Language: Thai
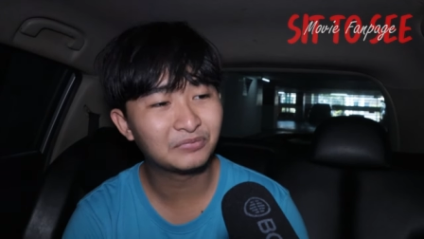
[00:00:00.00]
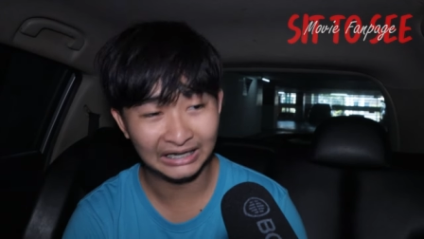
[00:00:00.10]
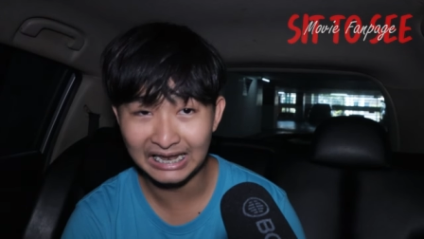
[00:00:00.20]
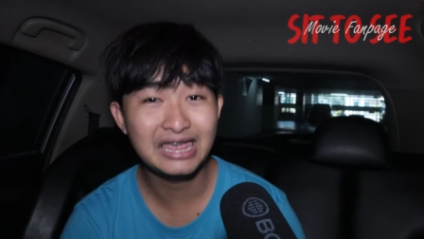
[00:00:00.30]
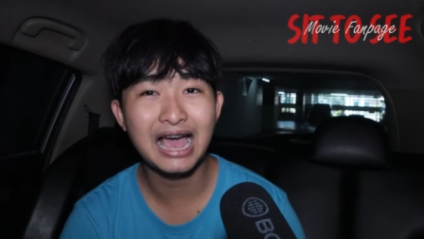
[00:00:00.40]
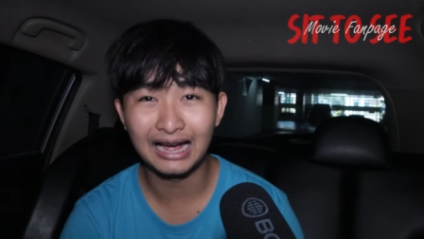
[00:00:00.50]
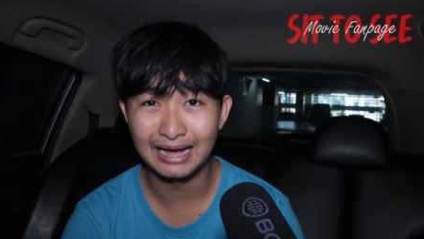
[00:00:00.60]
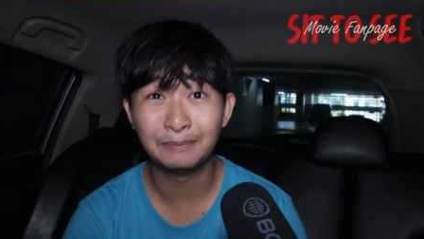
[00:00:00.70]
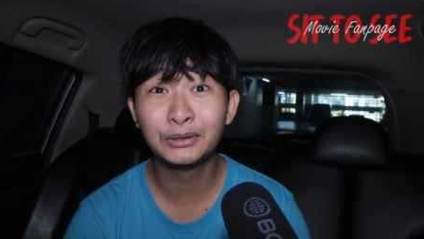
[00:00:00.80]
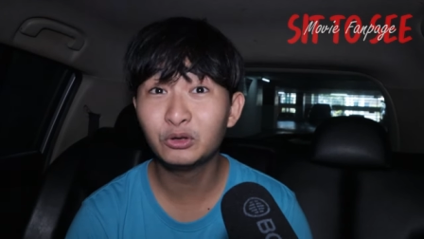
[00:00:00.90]
หลายอย่าง
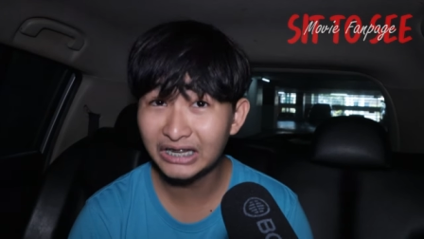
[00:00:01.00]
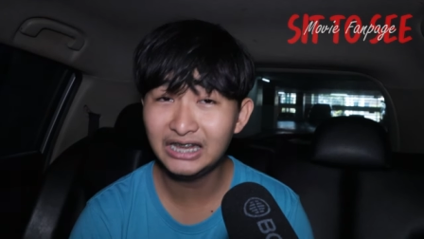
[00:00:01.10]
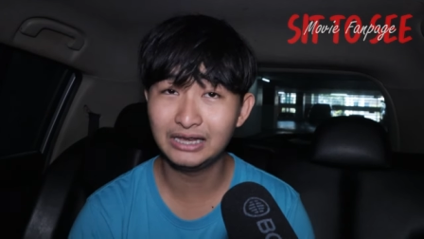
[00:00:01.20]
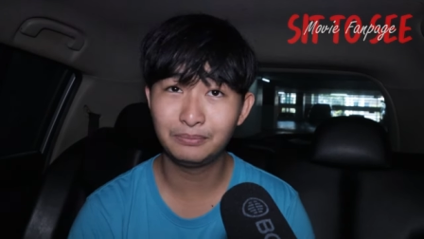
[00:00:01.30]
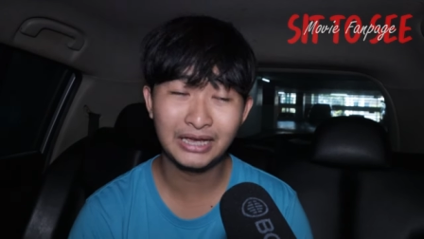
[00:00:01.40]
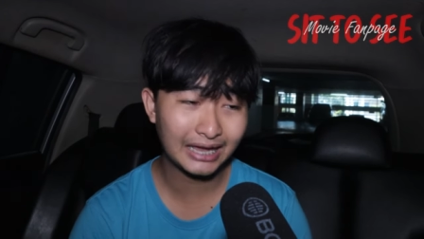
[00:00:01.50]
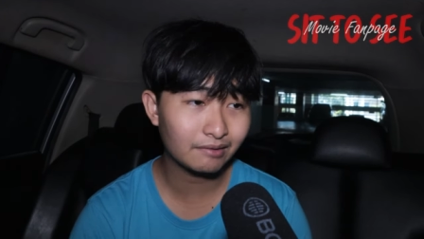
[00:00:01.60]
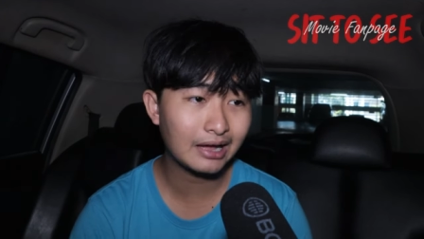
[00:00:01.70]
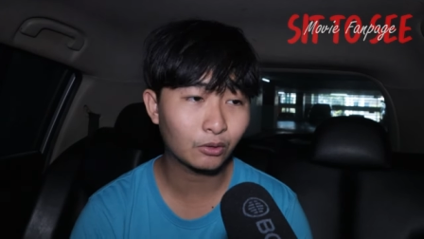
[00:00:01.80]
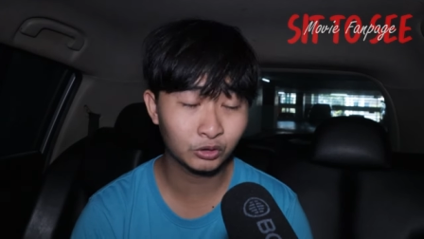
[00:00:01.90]
อ่ะมันดูดี เพียงแค่
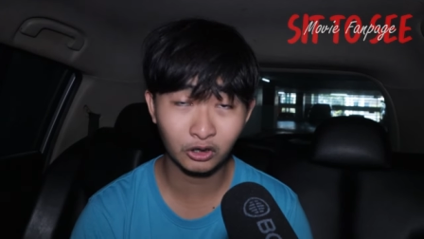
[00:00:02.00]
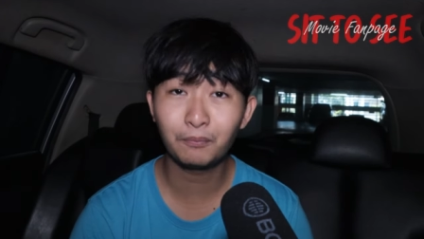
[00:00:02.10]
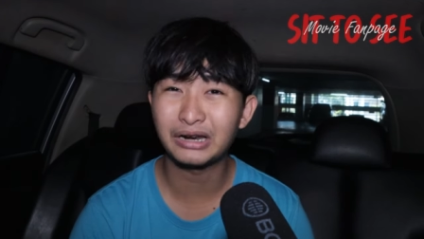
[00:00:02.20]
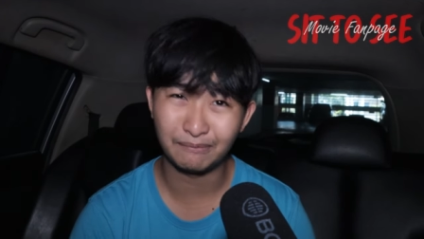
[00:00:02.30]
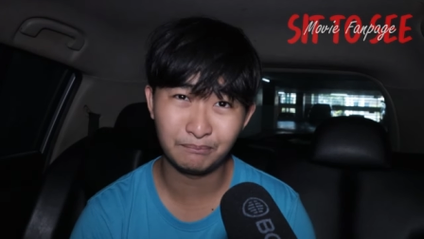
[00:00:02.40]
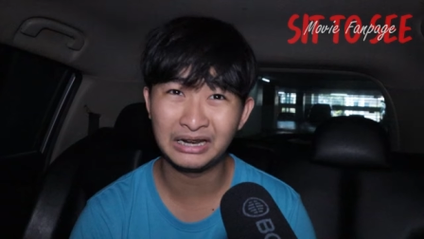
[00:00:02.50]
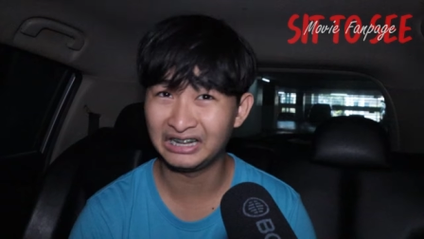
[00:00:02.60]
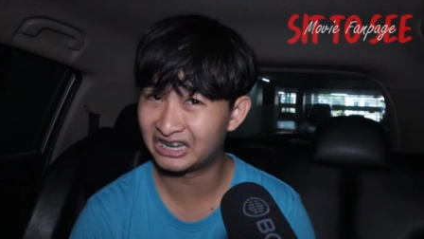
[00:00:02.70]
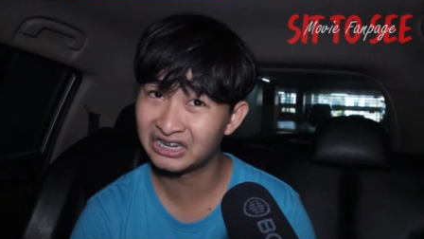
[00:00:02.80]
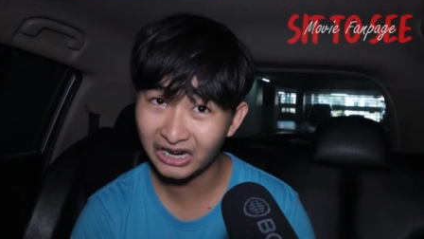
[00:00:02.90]
ว่าคุณต้องปรับมัน
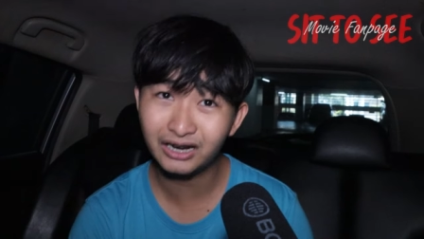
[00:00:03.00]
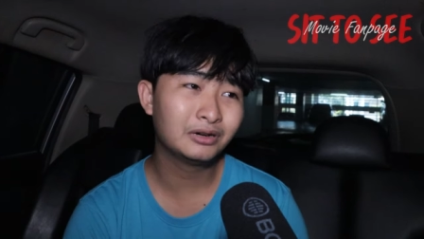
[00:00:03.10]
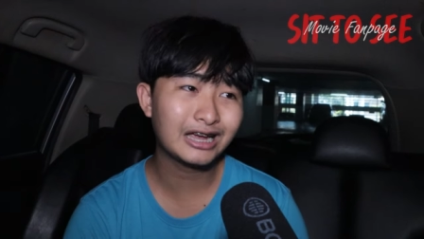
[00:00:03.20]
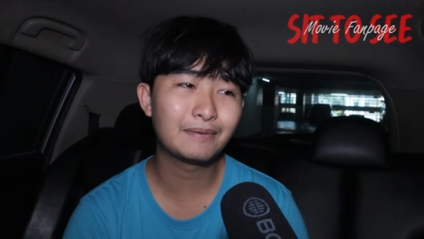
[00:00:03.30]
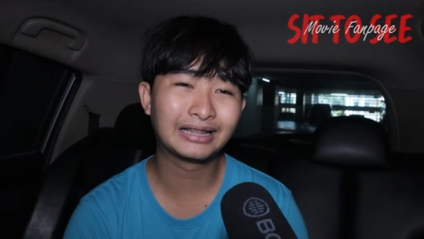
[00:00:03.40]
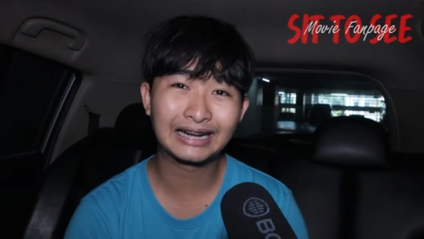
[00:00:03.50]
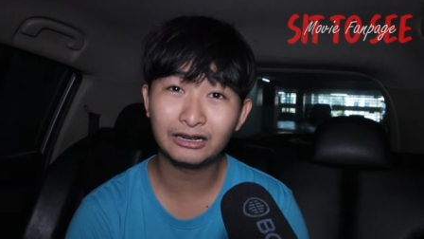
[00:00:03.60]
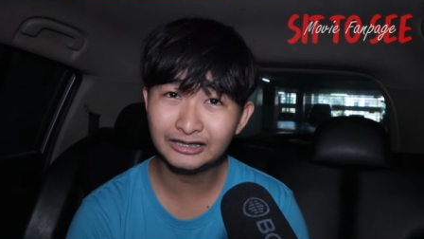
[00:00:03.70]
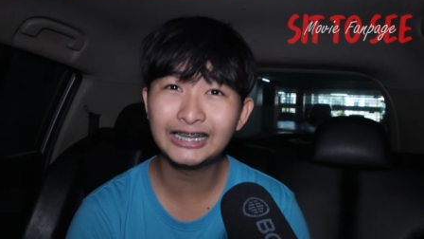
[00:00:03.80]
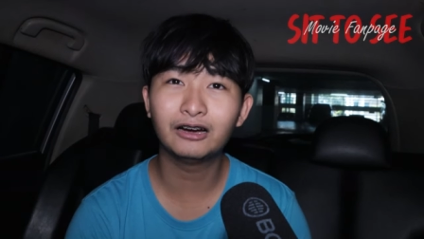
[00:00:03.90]
อีกเยอะเพื่อให้มัน
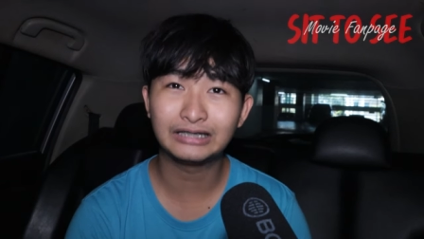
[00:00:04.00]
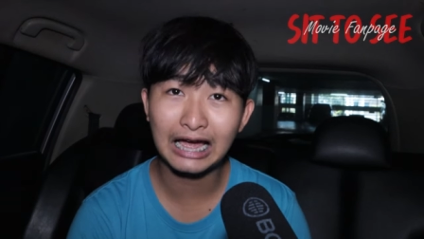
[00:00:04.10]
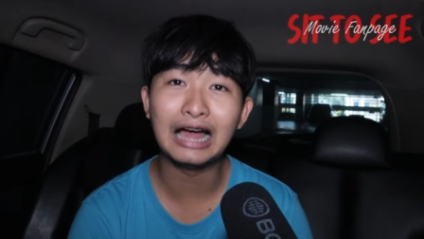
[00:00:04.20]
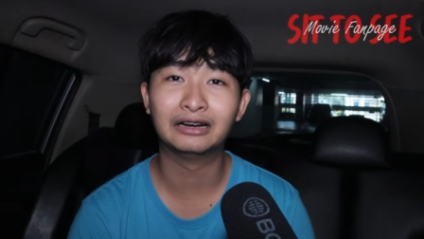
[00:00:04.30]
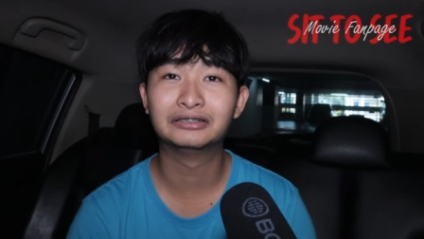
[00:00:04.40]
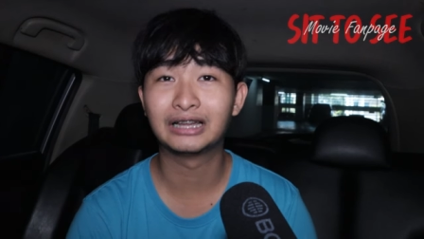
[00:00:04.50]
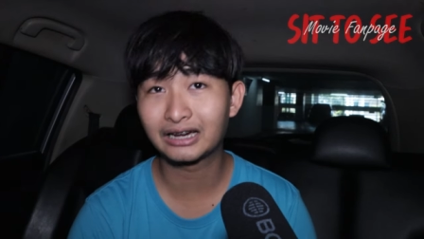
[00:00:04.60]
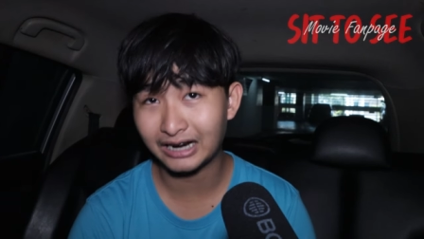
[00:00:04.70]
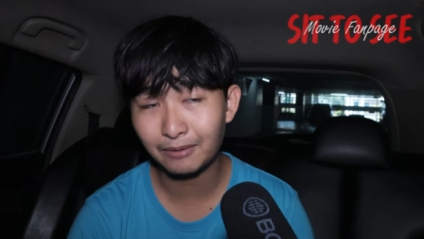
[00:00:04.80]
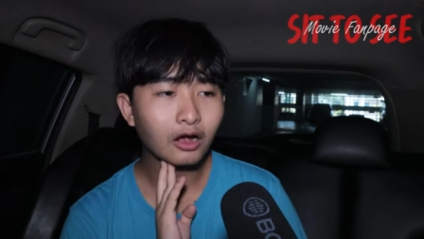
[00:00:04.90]
เข้าที่เข้าทางนะ
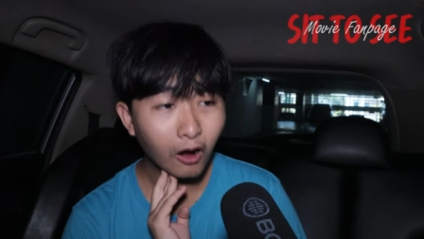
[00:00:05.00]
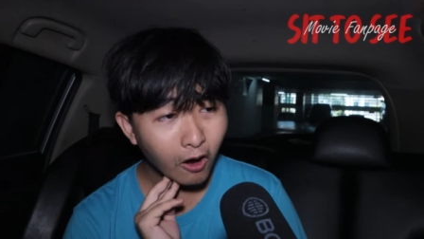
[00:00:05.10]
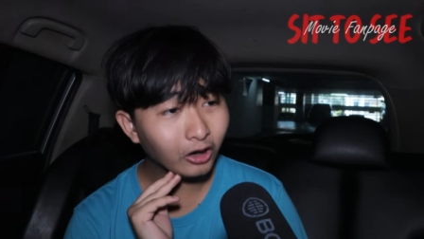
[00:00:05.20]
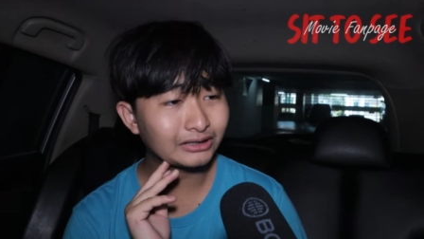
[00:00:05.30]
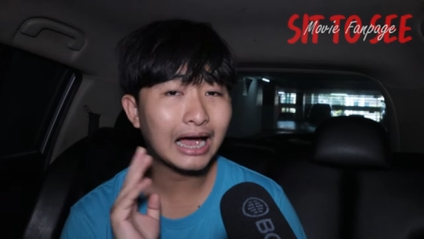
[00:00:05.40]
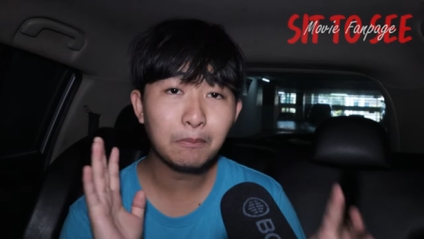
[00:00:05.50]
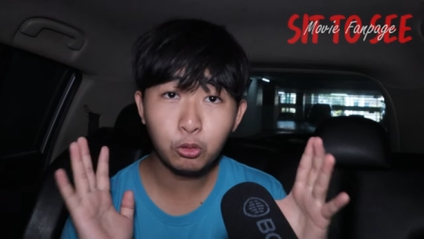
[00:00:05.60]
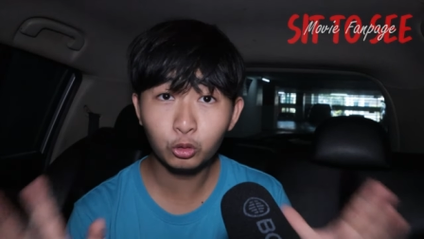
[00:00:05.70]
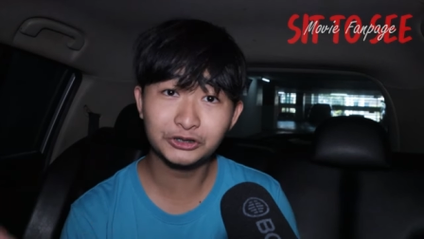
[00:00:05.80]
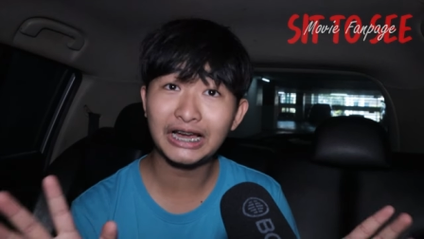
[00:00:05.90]
ครับก็ถ้า
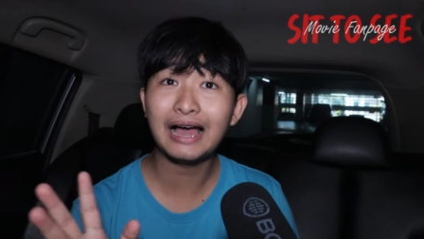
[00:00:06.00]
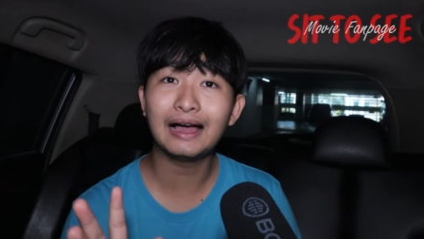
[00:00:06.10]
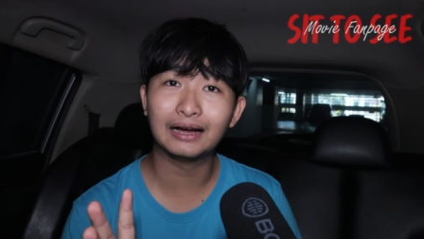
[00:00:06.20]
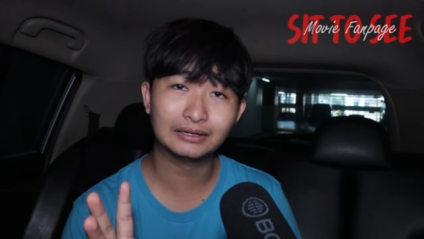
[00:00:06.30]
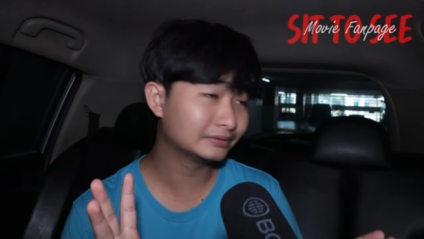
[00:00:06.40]
ผู้สร้าง